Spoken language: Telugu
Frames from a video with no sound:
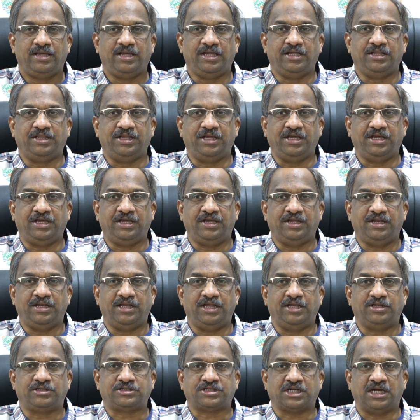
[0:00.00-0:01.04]
ఇది
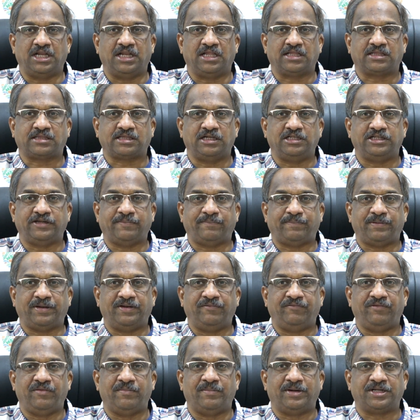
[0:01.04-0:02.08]
నేను చాలాసార్లు
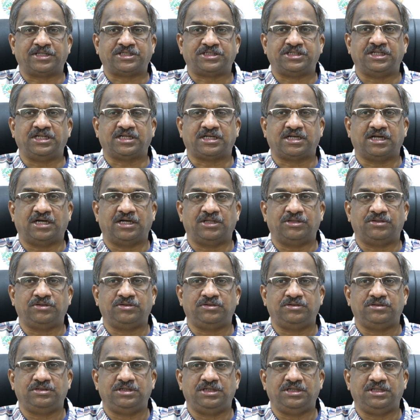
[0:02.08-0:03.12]
చెప్పాను విమర్శలు కాదు
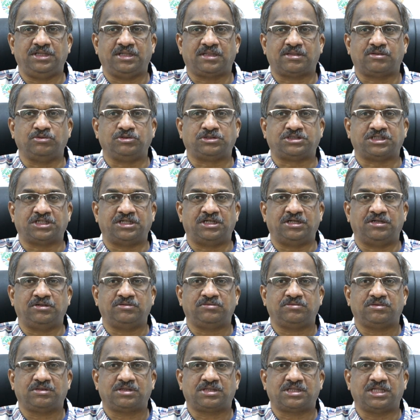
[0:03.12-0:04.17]
ఇది సూచనలు
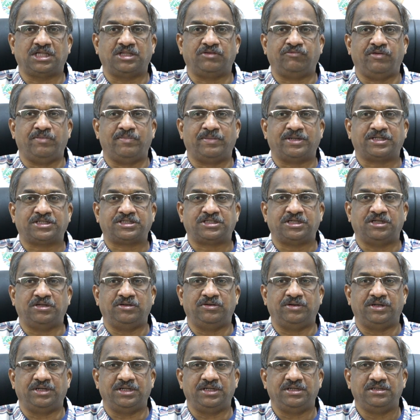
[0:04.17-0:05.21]
సద్విమర్శలు
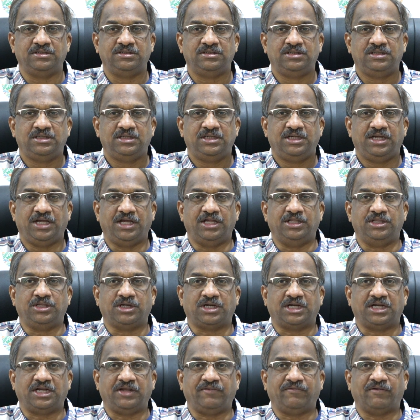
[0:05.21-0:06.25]
అని
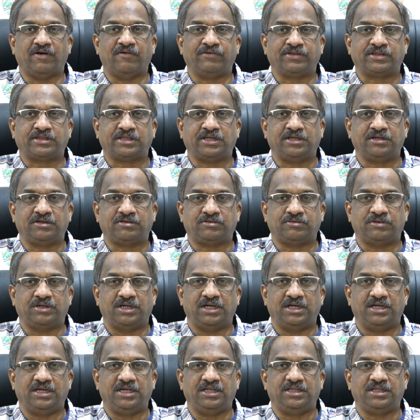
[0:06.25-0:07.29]
ఎందుకంటే ఇవి అవసరం కూడా
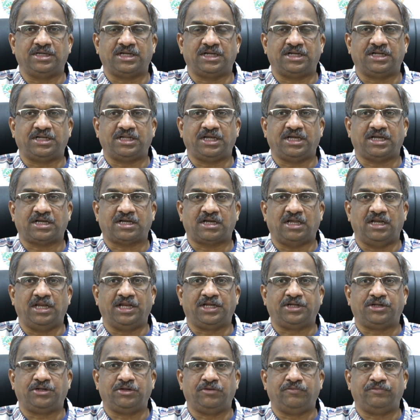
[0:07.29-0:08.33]
ఎందుకంటే
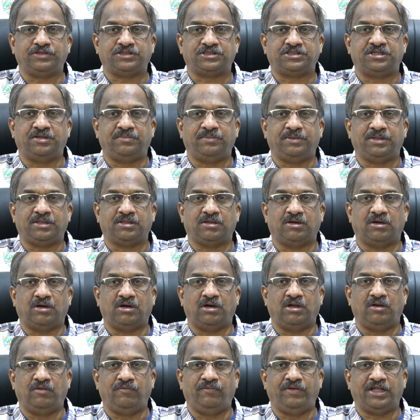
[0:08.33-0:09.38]
కలెక్టివ్ విజ్డమ్ ఈజ్
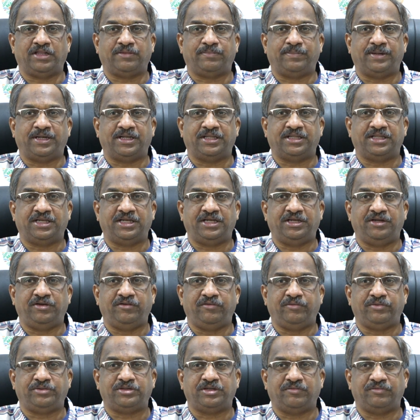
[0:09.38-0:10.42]
ఆల్వేస్ బెటర్ దెన్
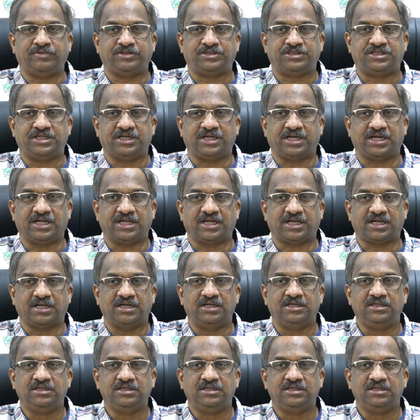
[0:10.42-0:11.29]
ఇండివిజువల్ విజ్డమ్ కనుక